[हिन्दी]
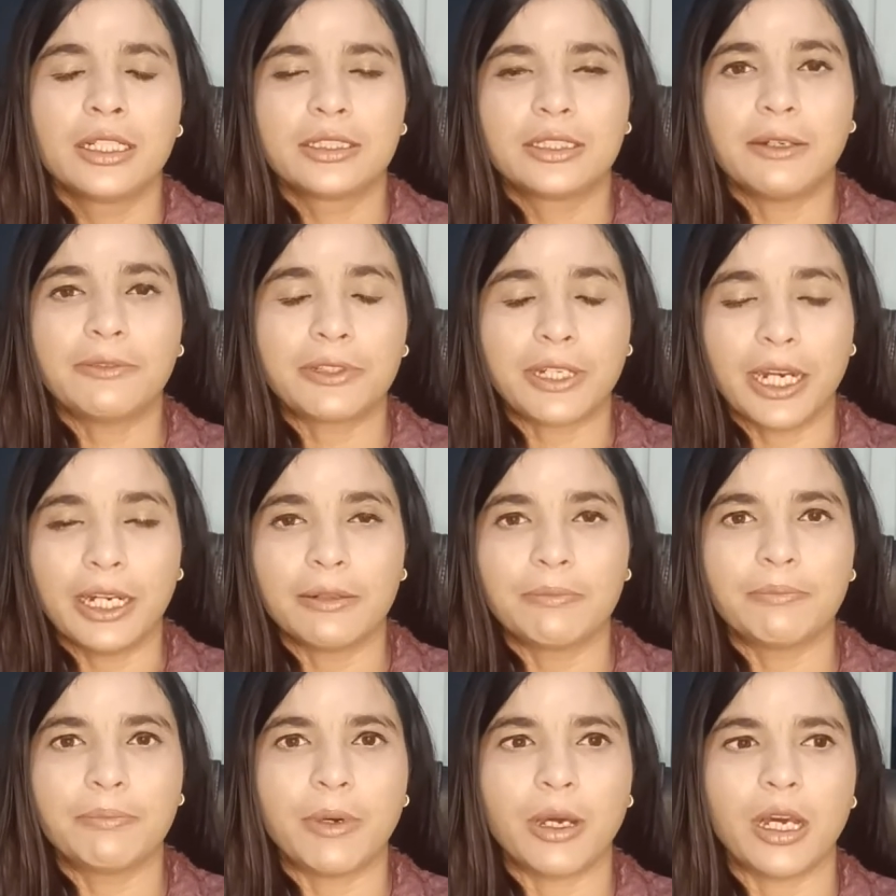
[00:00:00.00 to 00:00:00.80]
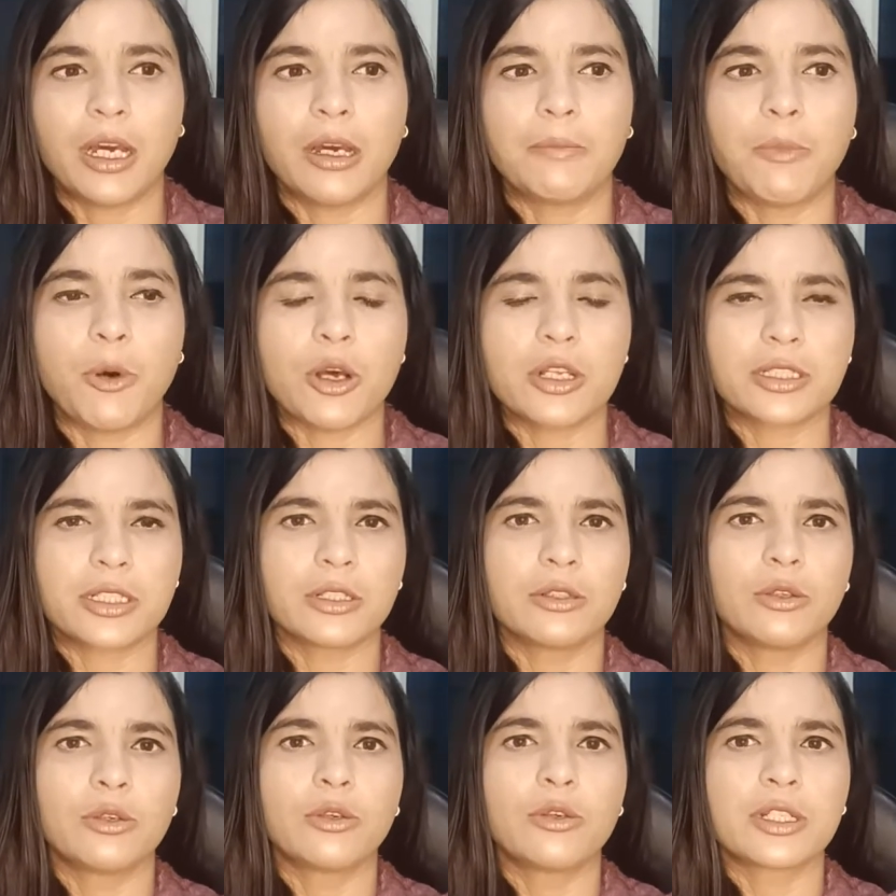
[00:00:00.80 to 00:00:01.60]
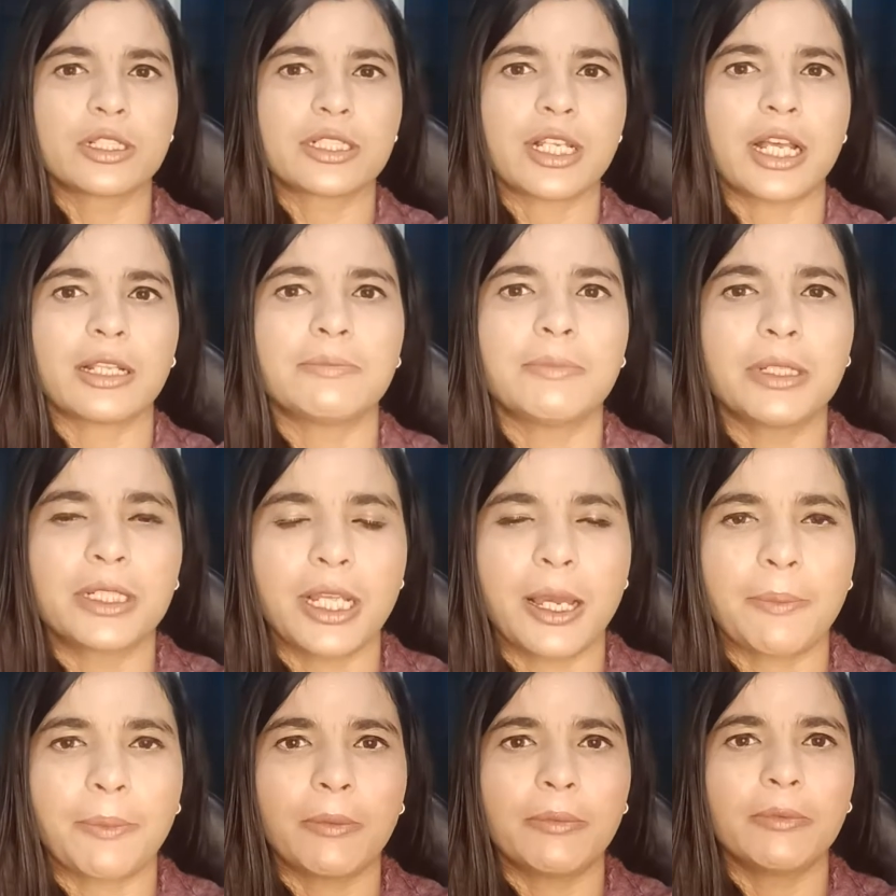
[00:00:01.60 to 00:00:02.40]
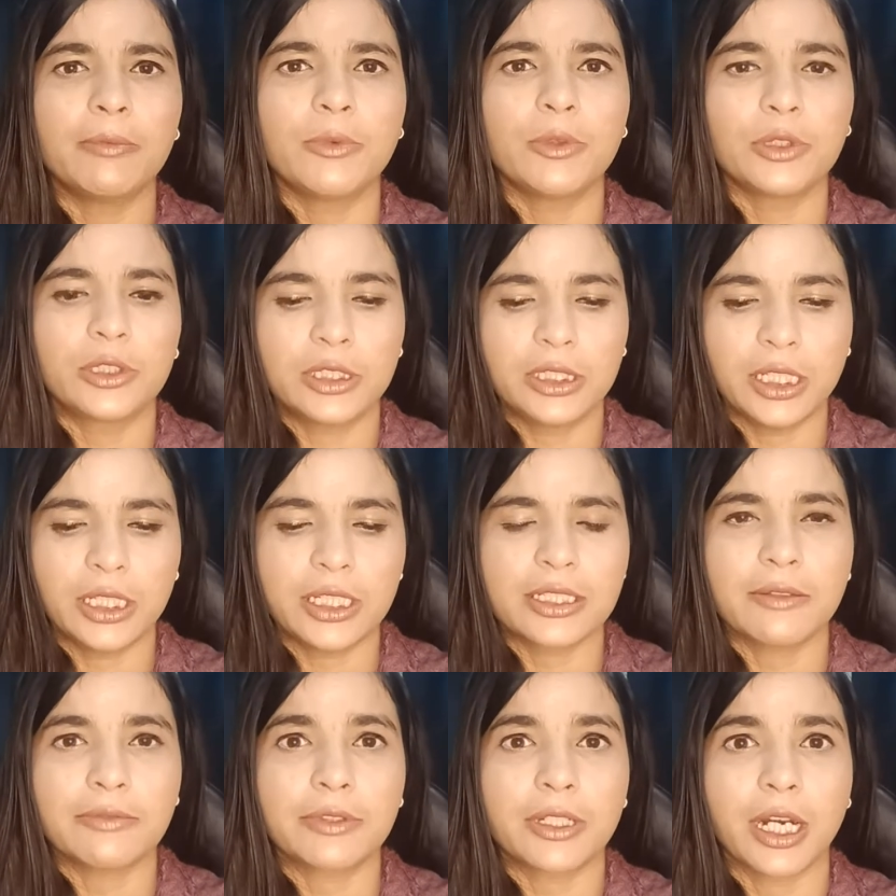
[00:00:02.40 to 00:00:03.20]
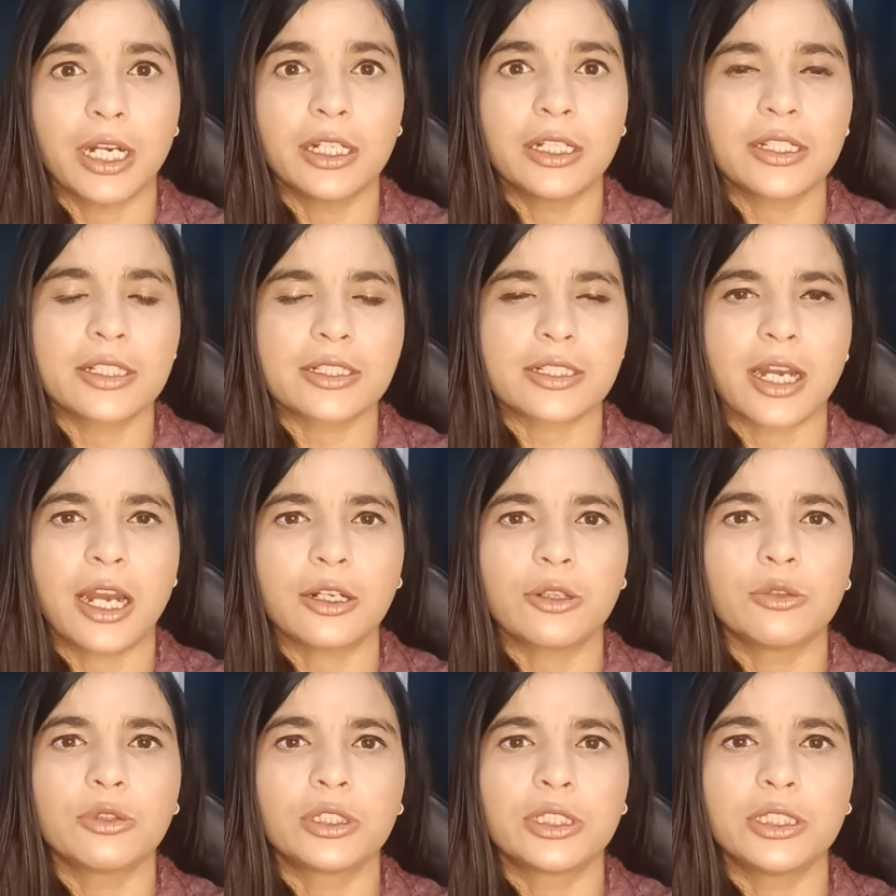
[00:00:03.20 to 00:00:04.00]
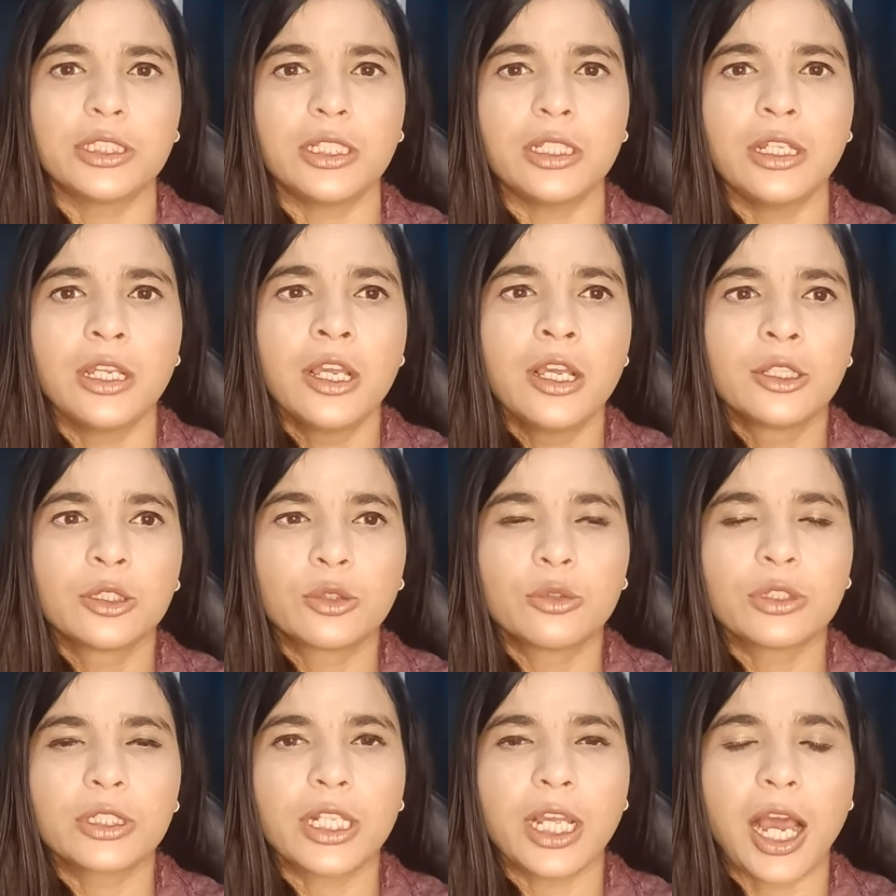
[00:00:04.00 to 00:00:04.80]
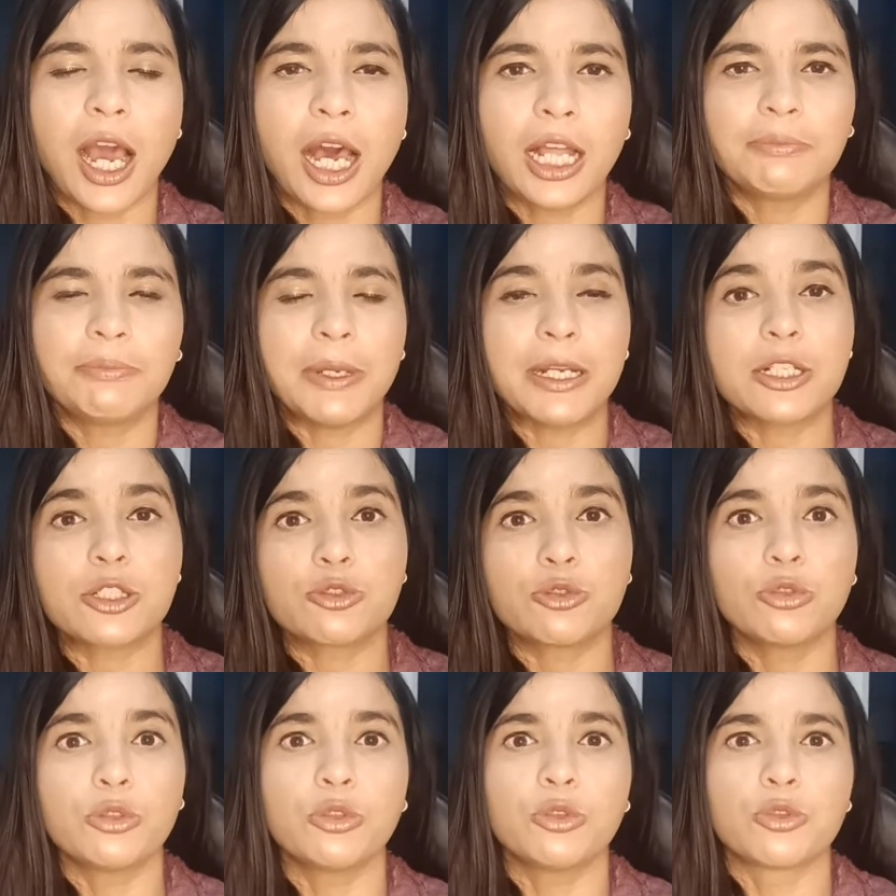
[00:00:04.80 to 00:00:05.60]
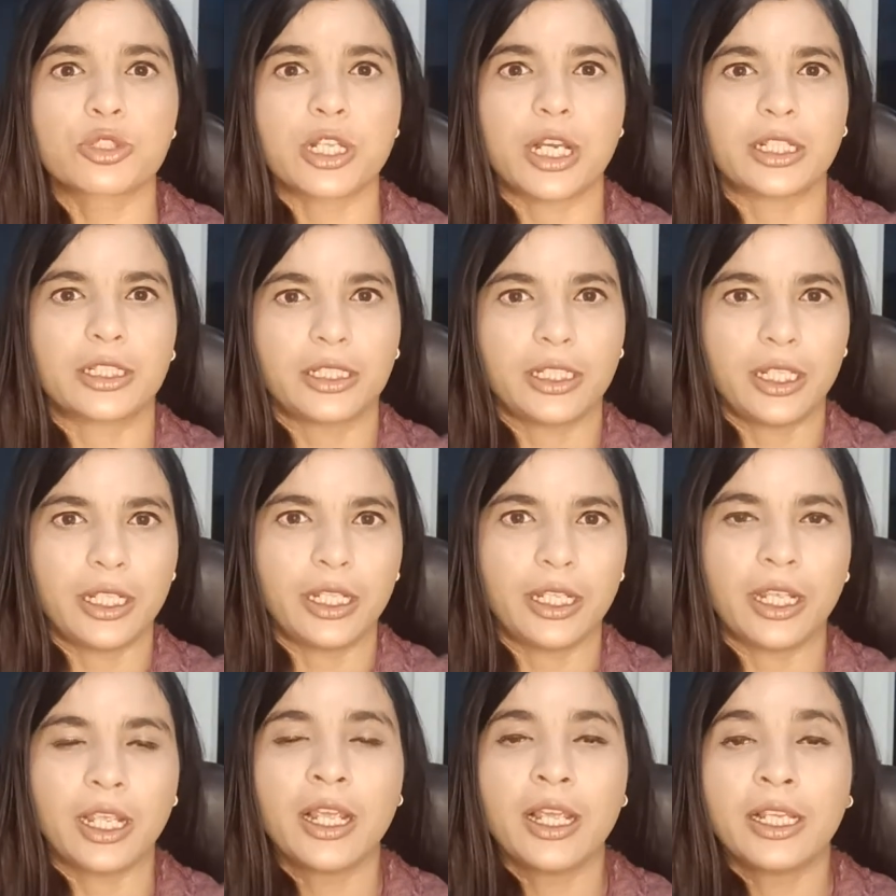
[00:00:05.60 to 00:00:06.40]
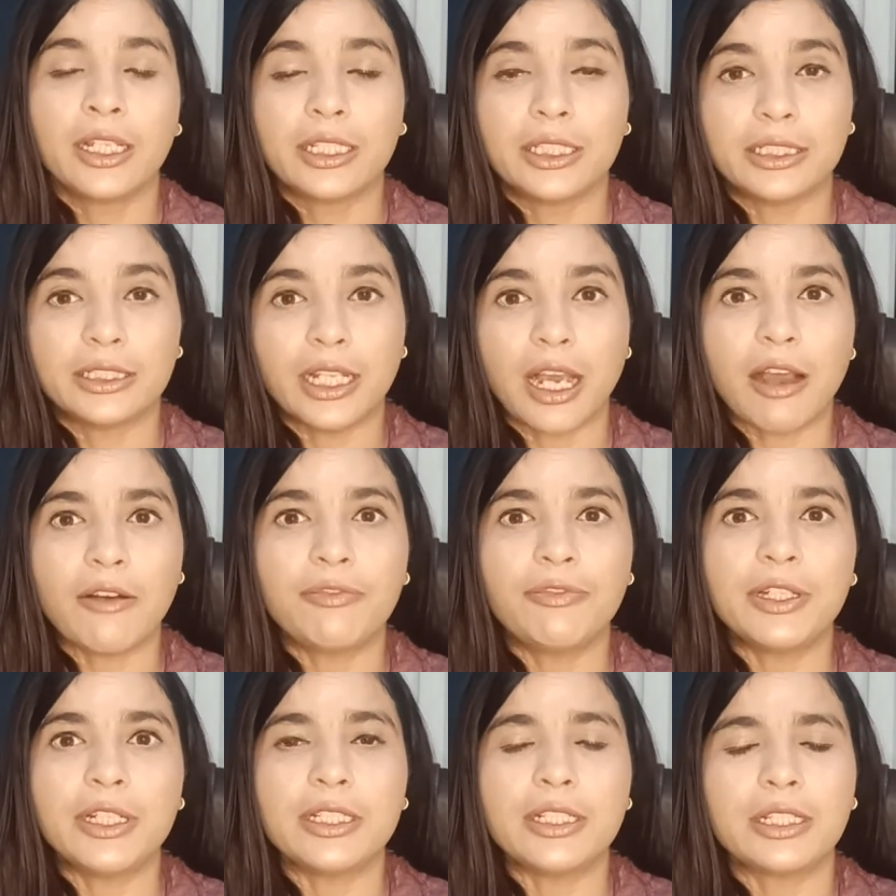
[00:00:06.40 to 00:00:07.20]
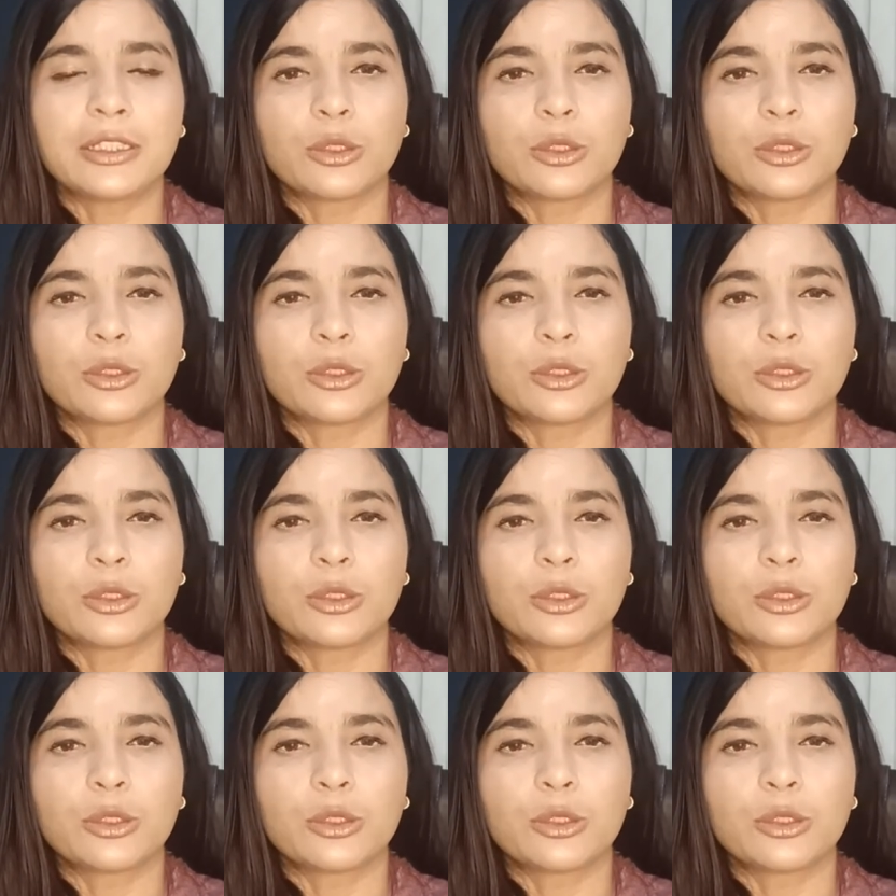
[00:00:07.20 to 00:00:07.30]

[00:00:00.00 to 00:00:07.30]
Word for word: जब बहुत से लोगों के साथ में क्या प्रॉब्लम होती है कि जब ठंड स्टार्ट होती है तो उनके हाथ पैर सुन्न हो जाते हैं या फिर